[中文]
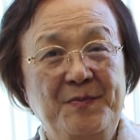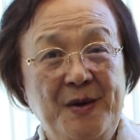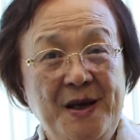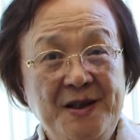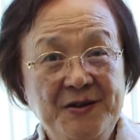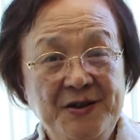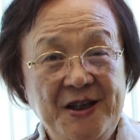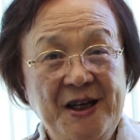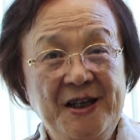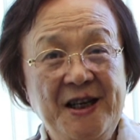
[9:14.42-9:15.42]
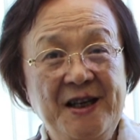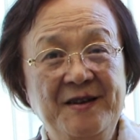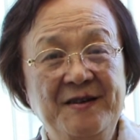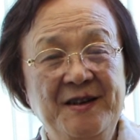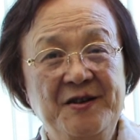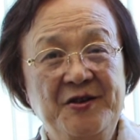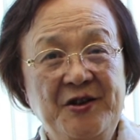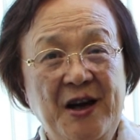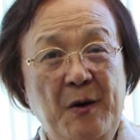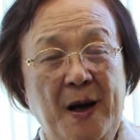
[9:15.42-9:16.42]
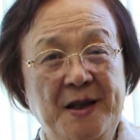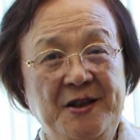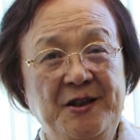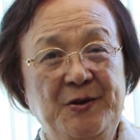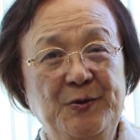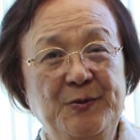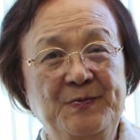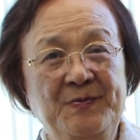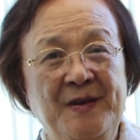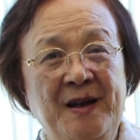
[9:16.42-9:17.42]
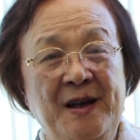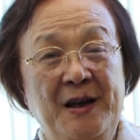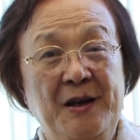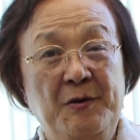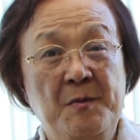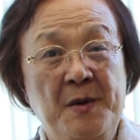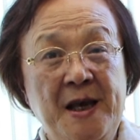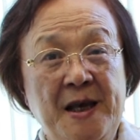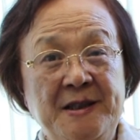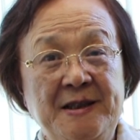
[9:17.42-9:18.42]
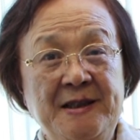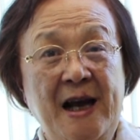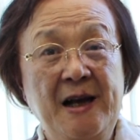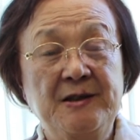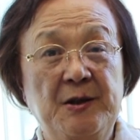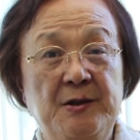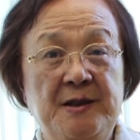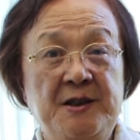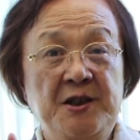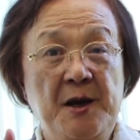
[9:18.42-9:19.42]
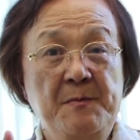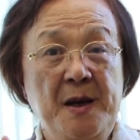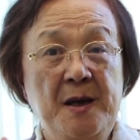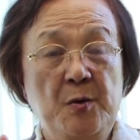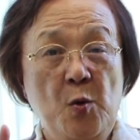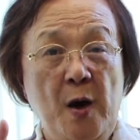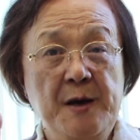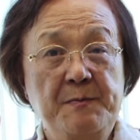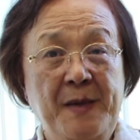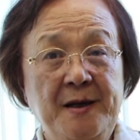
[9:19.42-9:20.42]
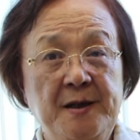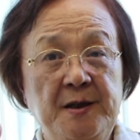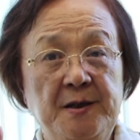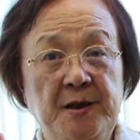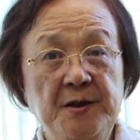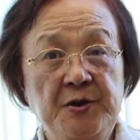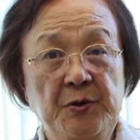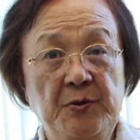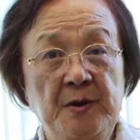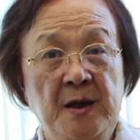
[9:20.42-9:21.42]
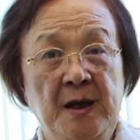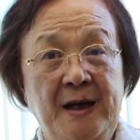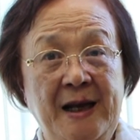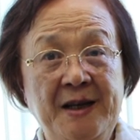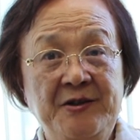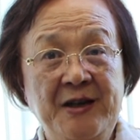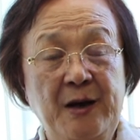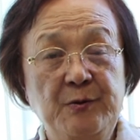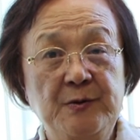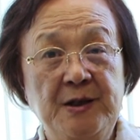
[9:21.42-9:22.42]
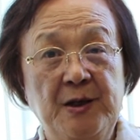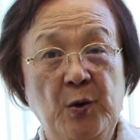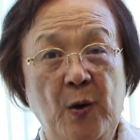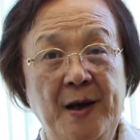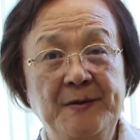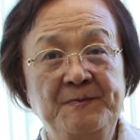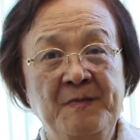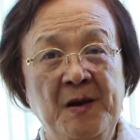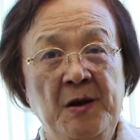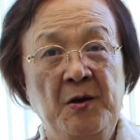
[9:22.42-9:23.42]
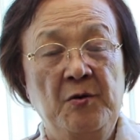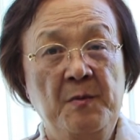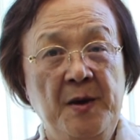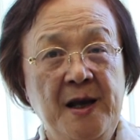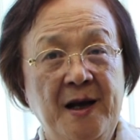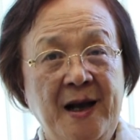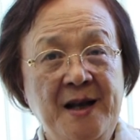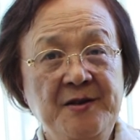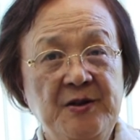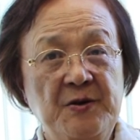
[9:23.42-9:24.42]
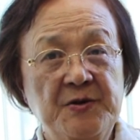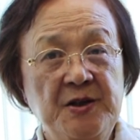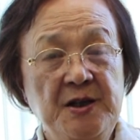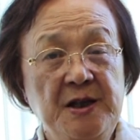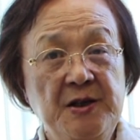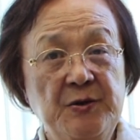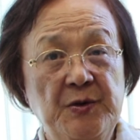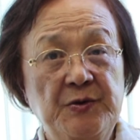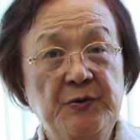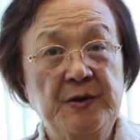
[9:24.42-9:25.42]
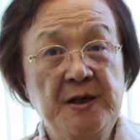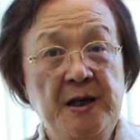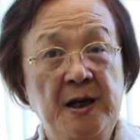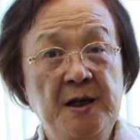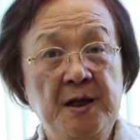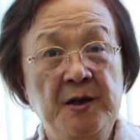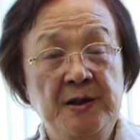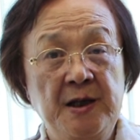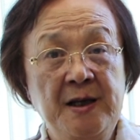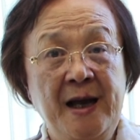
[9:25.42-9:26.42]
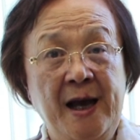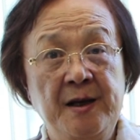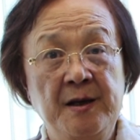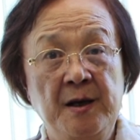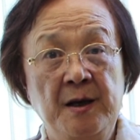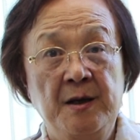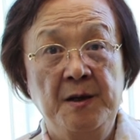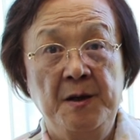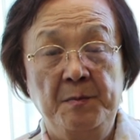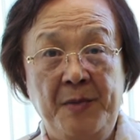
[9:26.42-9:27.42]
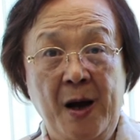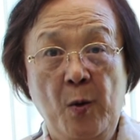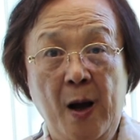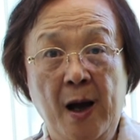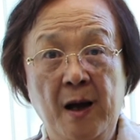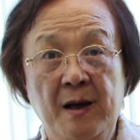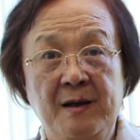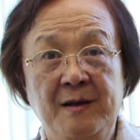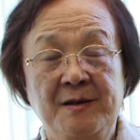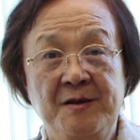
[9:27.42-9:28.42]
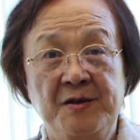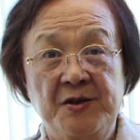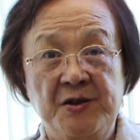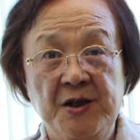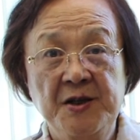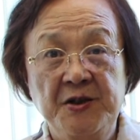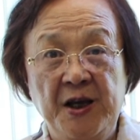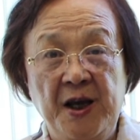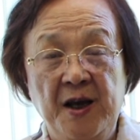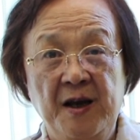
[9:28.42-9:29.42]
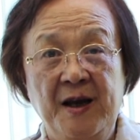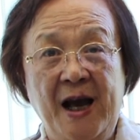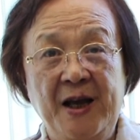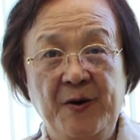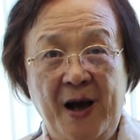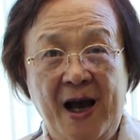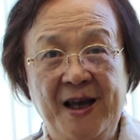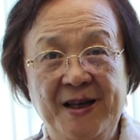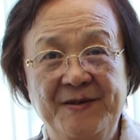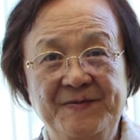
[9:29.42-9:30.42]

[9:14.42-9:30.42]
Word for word: 彼此建立，效法基督。我们也向着前面外邦人的得救来加入这个团。我们也看重圣灵所出的忍忍耐、盼望、圣洁还有爱。